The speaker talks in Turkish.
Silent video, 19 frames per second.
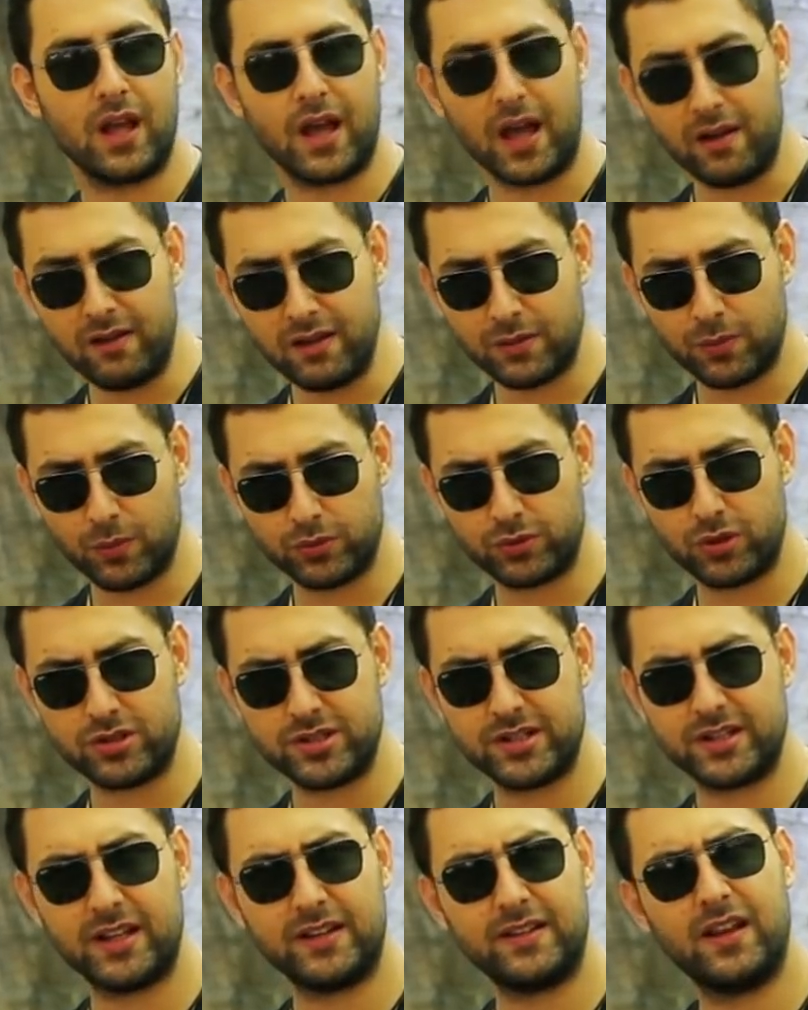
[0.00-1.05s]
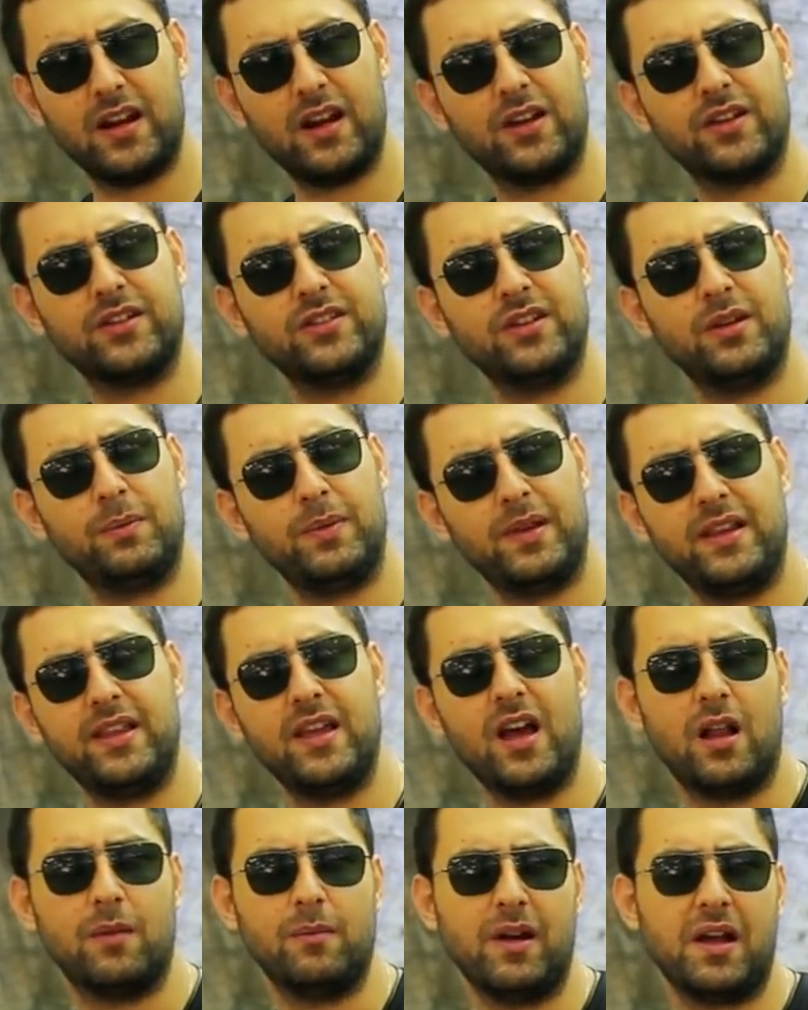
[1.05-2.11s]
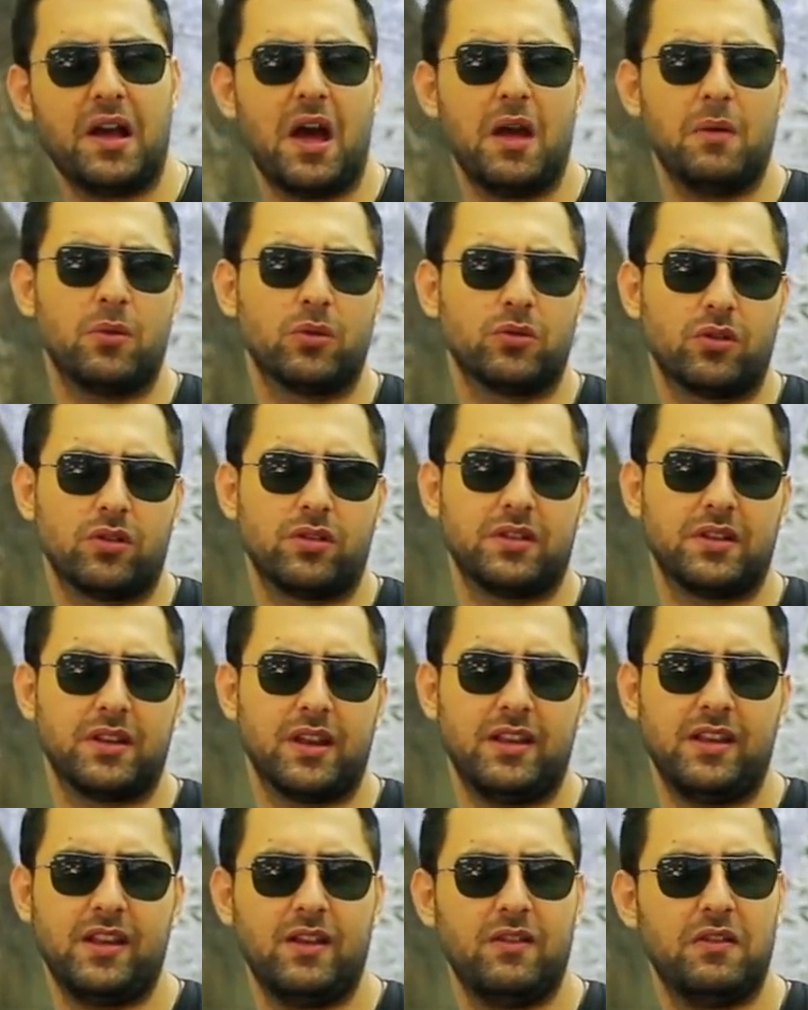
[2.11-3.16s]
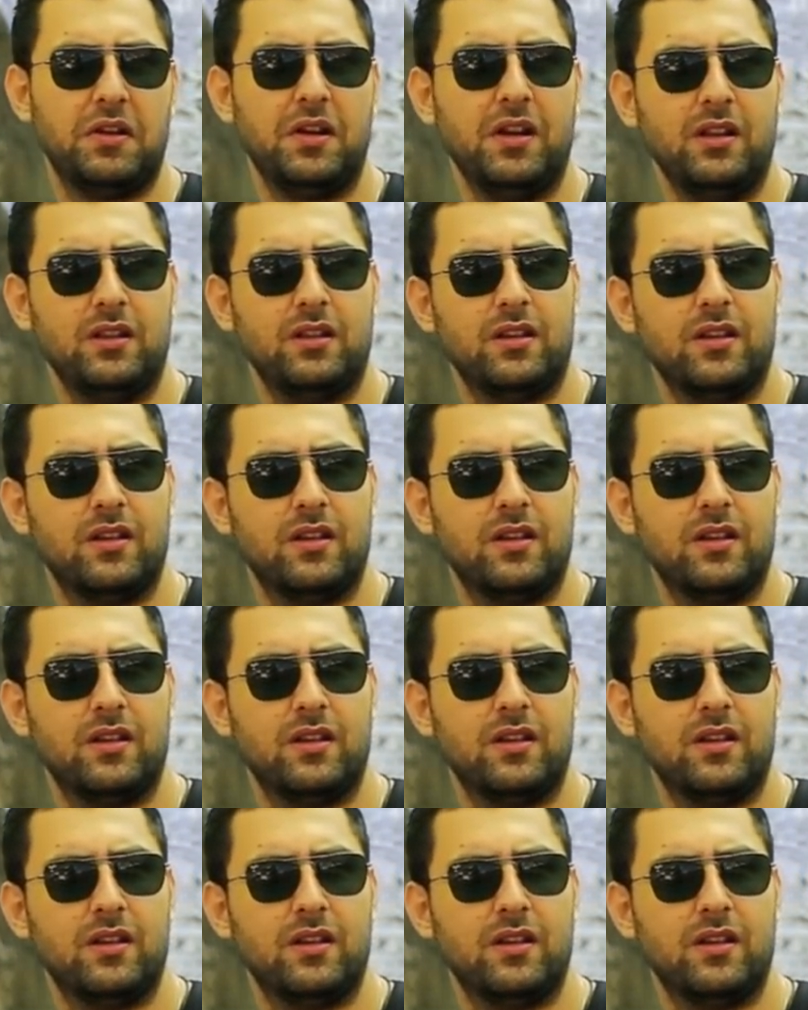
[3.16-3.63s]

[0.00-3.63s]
Evet motosikletler hakkında bilgi almak her motosiklet severin